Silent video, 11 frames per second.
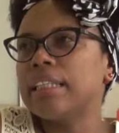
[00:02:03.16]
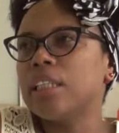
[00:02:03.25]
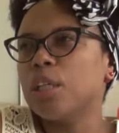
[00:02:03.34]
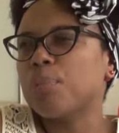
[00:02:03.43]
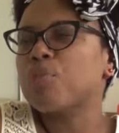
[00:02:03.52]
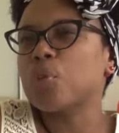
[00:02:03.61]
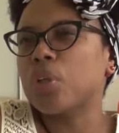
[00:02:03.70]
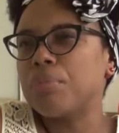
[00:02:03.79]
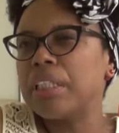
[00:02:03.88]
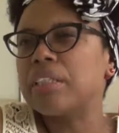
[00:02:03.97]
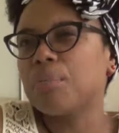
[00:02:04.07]
el de la profesora
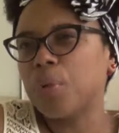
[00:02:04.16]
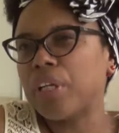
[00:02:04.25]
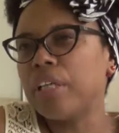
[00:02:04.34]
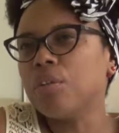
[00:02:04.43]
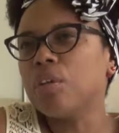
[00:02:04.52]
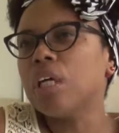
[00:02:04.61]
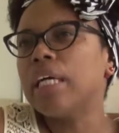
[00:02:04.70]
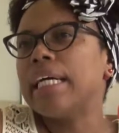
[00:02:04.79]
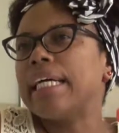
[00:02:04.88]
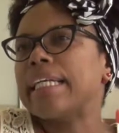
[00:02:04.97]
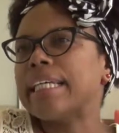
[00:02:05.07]
Emilce Moreno,
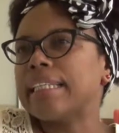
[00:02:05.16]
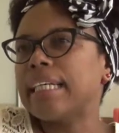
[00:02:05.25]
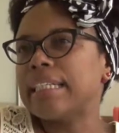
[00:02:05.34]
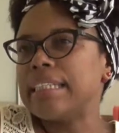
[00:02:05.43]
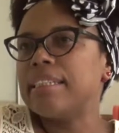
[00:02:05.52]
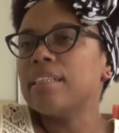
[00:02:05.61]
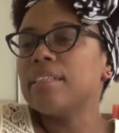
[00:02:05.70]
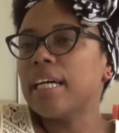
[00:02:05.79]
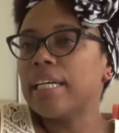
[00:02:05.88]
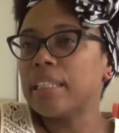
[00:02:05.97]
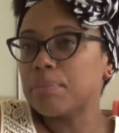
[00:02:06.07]
que analiza
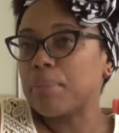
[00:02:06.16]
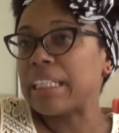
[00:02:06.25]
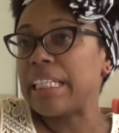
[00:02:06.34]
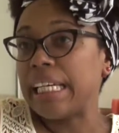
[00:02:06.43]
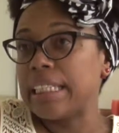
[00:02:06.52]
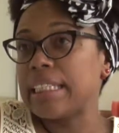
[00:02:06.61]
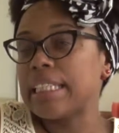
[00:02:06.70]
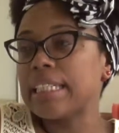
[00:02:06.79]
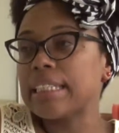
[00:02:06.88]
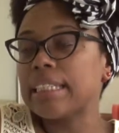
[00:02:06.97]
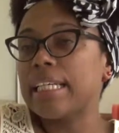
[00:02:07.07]
ya
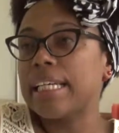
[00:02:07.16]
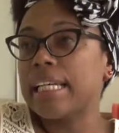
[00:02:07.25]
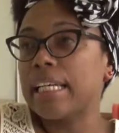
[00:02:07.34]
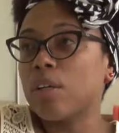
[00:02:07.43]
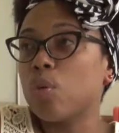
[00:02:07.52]
experiencias eh,